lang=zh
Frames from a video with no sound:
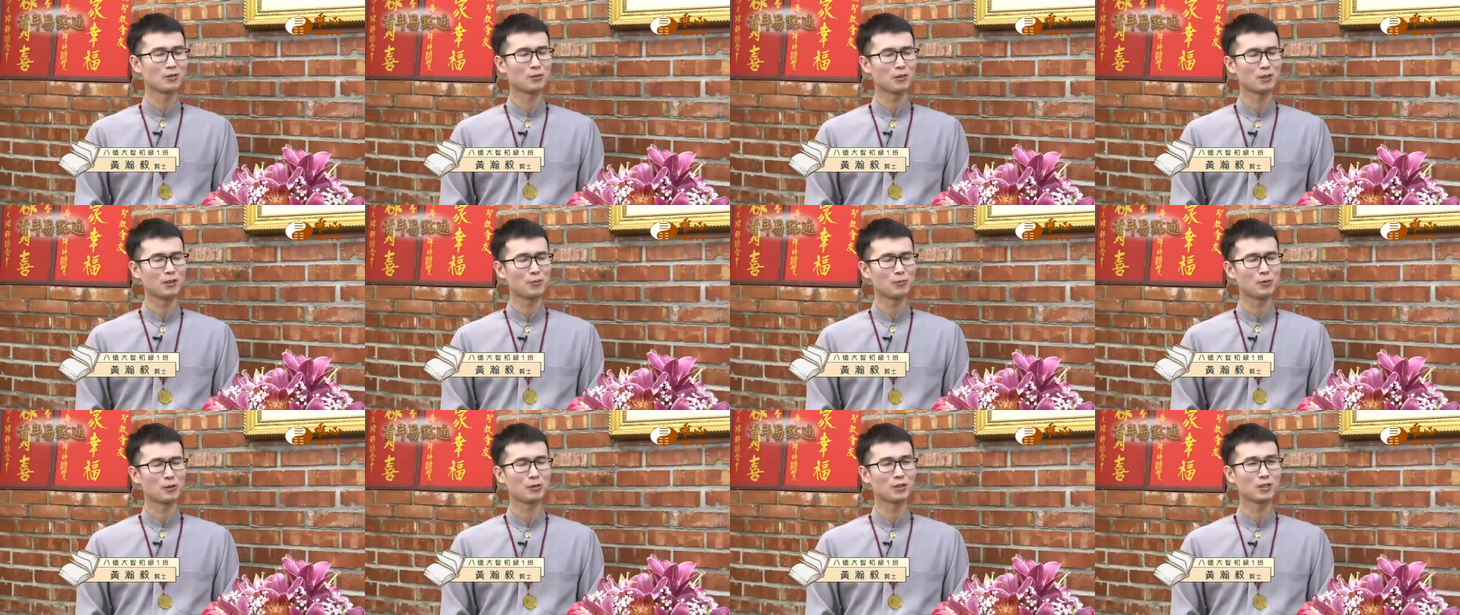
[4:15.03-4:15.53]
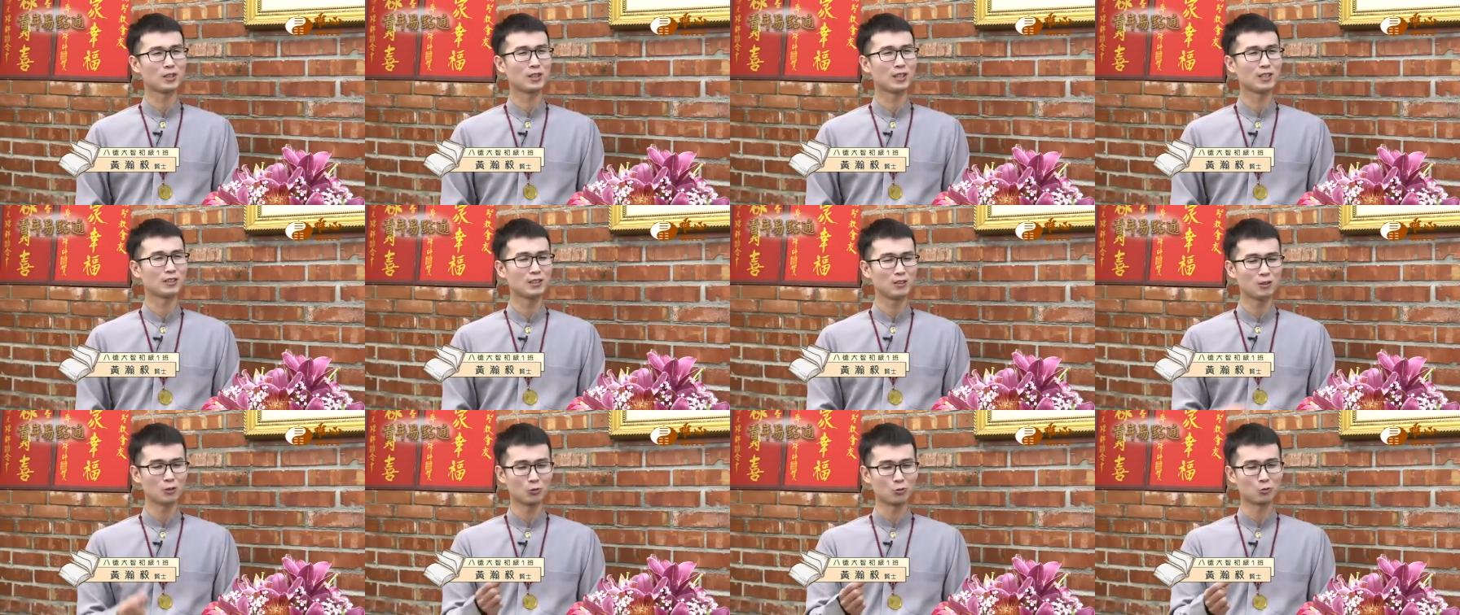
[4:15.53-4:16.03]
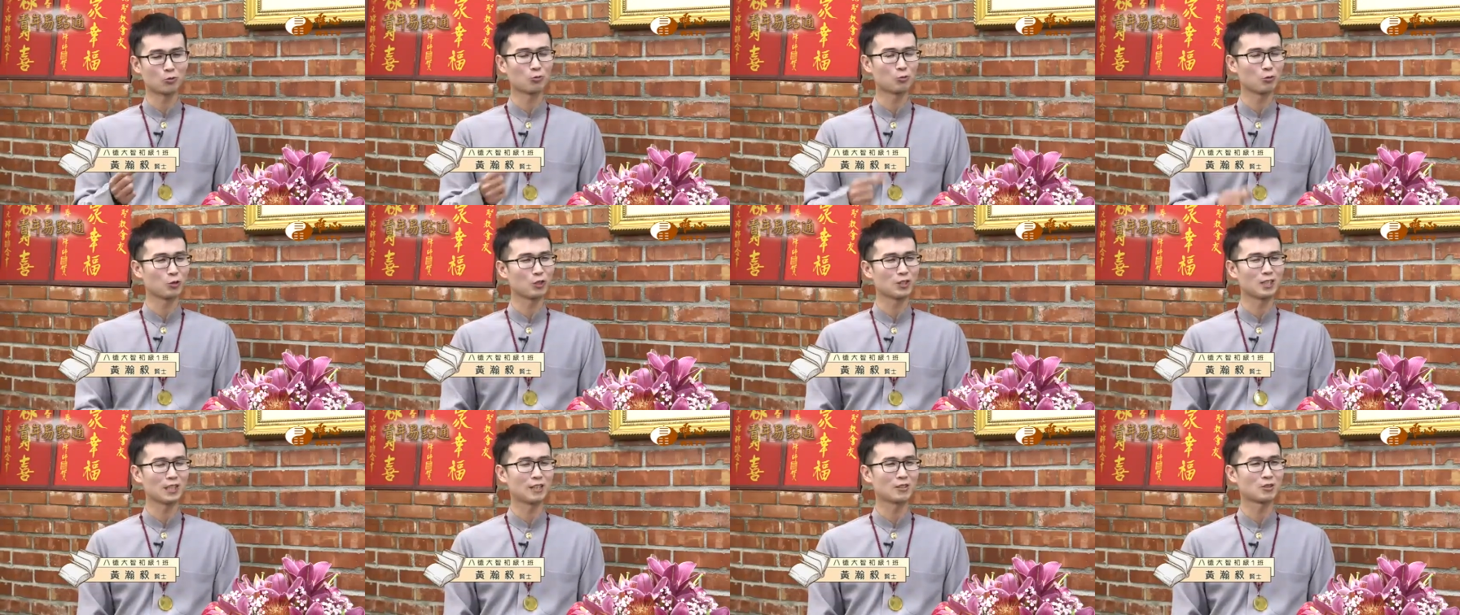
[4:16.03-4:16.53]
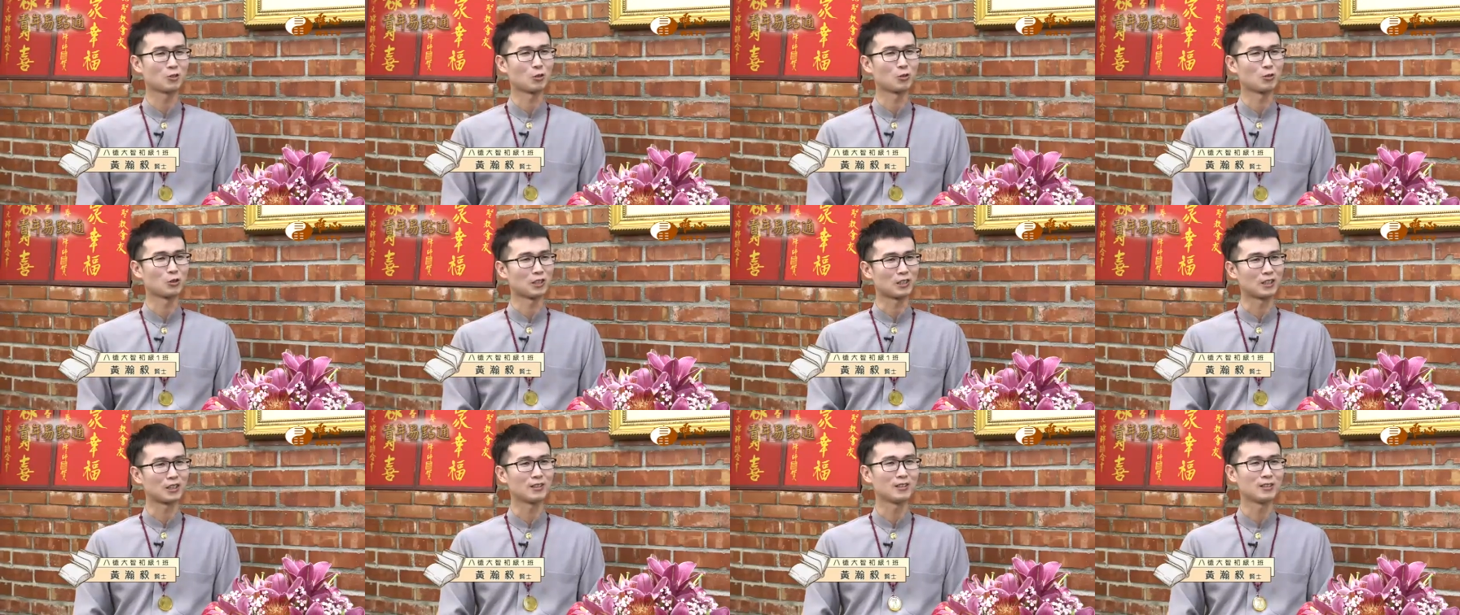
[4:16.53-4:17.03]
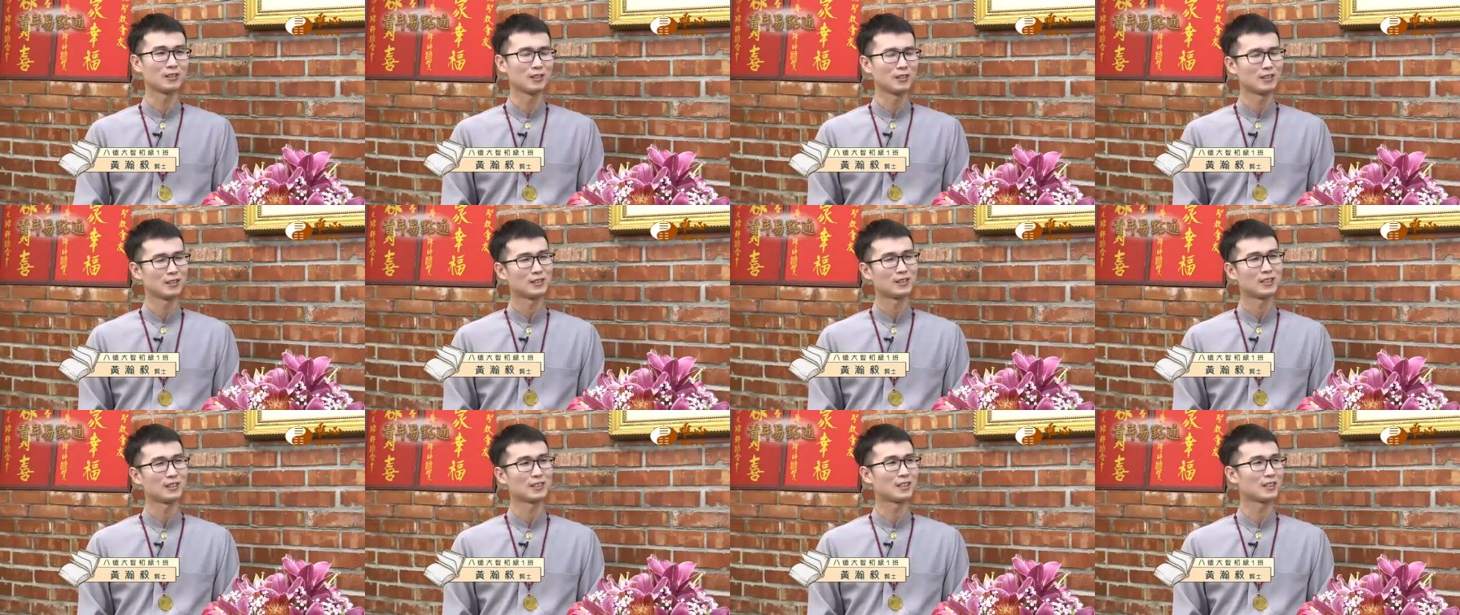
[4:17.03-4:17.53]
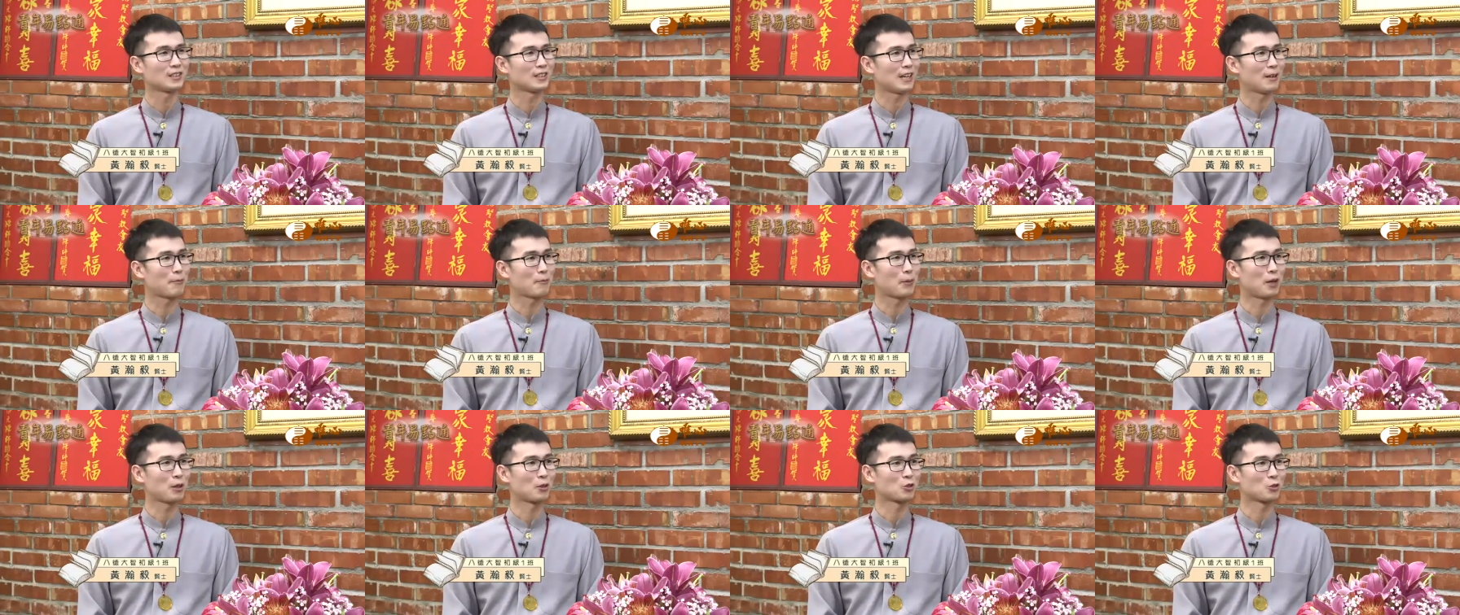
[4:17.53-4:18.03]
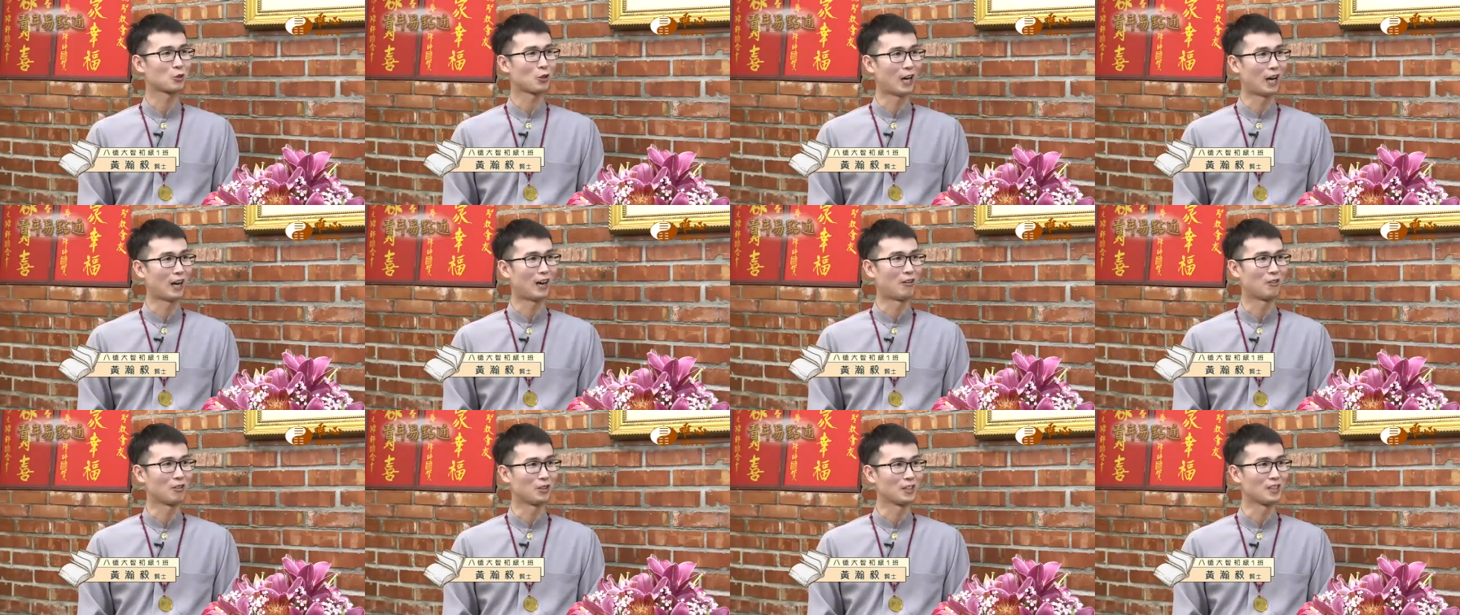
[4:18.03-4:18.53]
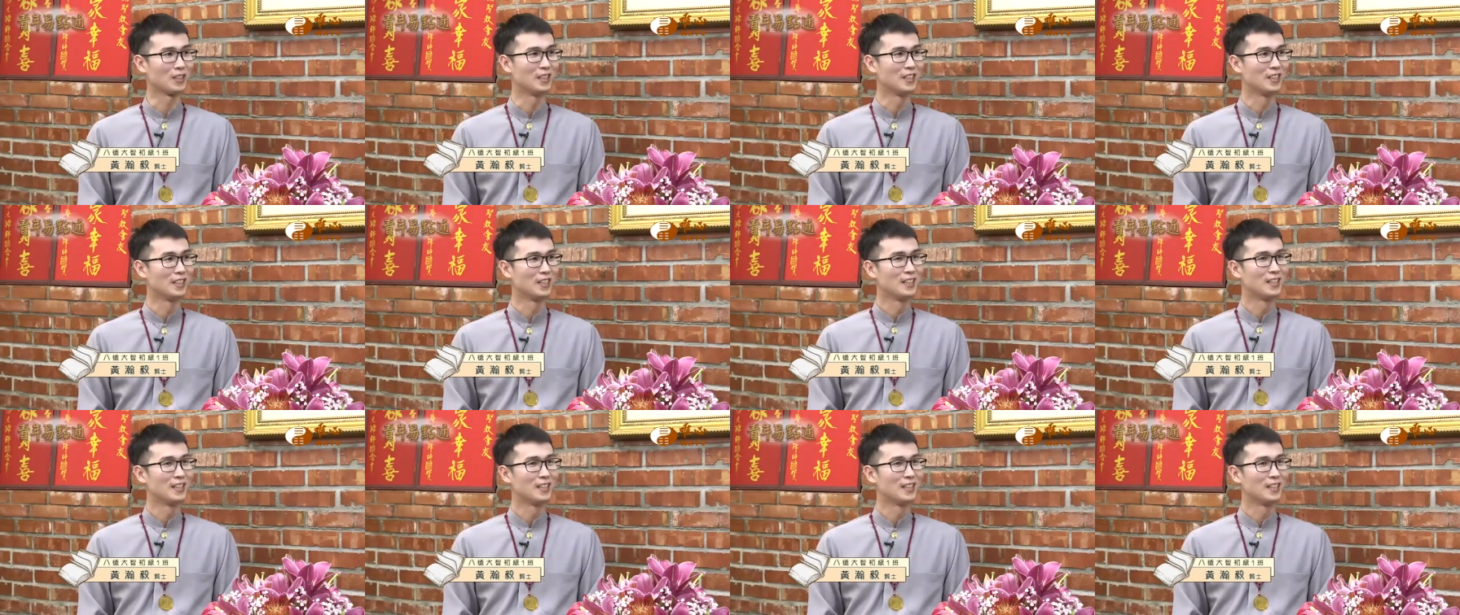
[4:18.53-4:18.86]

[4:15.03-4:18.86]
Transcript: 你也不用跟，你有租约在手，你跟你跟他报就好了。